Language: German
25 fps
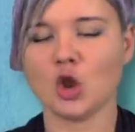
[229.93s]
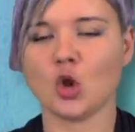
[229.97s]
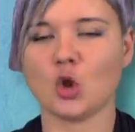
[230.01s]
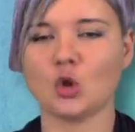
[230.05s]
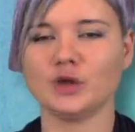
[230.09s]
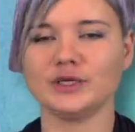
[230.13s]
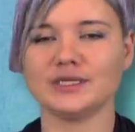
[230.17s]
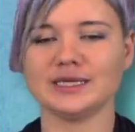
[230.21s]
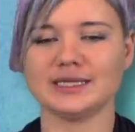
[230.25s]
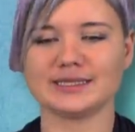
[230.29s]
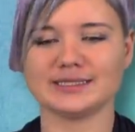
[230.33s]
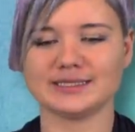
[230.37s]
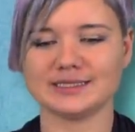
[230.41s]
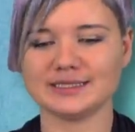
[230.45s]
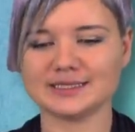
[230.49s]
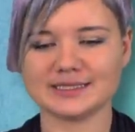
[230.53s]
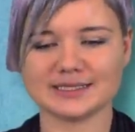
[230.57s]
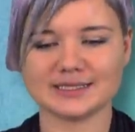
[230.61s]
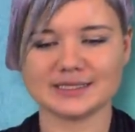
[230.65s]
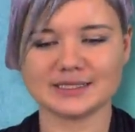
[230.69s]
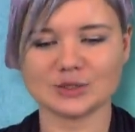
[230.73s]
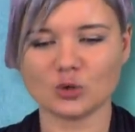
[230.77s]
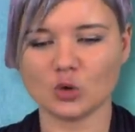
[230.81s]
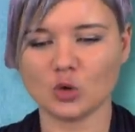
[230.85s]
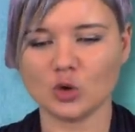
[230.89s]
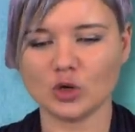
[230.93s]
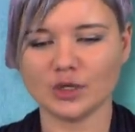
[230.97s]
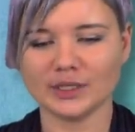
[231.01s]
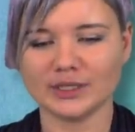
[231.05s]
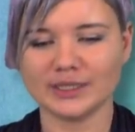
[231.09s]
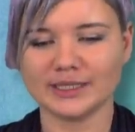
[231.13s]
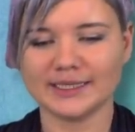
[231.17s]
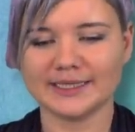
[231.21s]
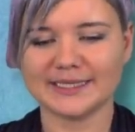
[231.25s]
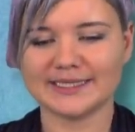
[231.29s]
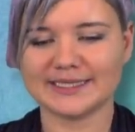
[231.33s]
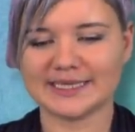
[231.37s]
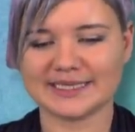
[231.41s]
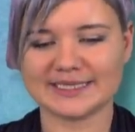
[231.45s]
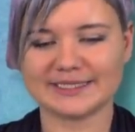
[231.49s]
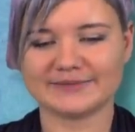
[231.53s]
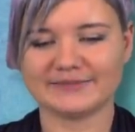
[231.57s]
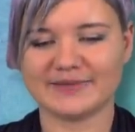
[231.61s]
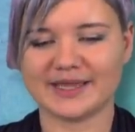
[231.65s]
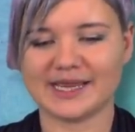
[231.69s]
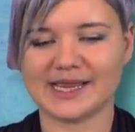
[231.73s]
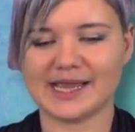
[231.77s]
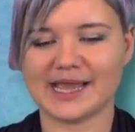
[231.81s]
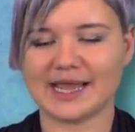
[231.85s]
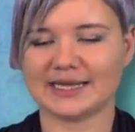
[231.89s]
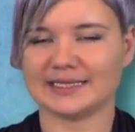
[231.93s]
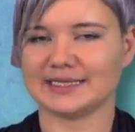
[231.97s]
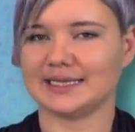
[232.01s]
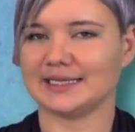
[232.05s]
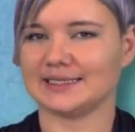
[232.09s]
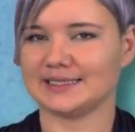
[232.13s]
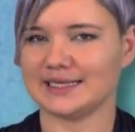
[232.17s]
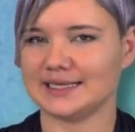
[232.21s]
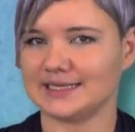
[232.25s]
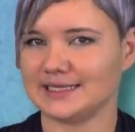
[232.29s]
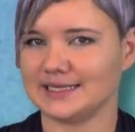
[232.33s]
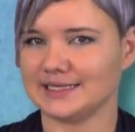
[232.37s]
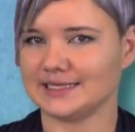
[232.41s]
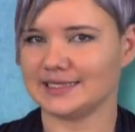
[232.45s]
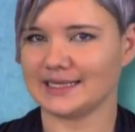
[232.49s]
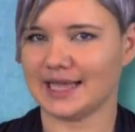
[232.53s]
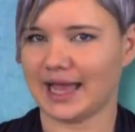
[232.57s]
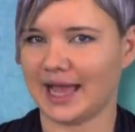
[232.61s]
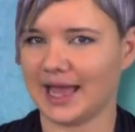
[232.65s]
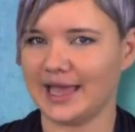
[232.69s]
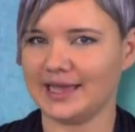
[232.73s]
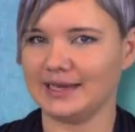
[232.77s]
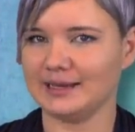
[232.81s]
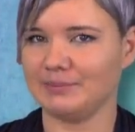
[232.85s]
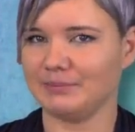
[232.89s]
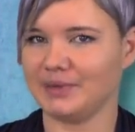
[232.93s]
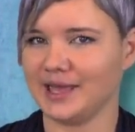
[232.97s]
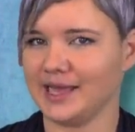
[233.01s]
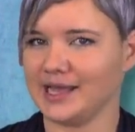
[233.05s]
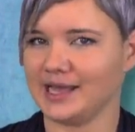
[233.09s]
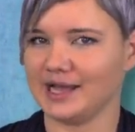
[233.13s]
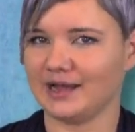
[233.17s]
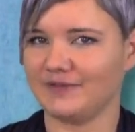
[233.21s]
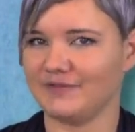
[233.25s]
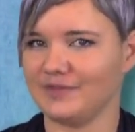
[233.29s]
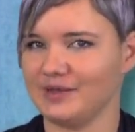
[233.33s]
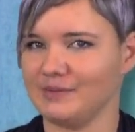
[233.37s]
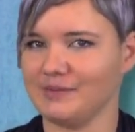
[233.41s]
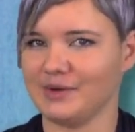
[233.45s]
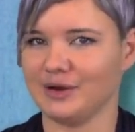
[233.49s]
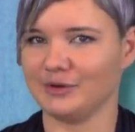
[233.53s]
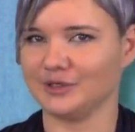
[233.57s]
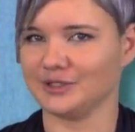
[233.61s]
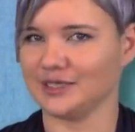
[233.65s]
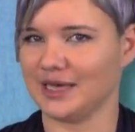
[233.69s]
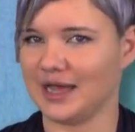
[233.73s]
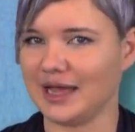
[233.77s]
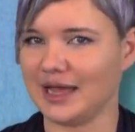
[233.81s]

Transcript: Und jetzt ist es so, dass wir ja tatsächlich keine Pkw-Maut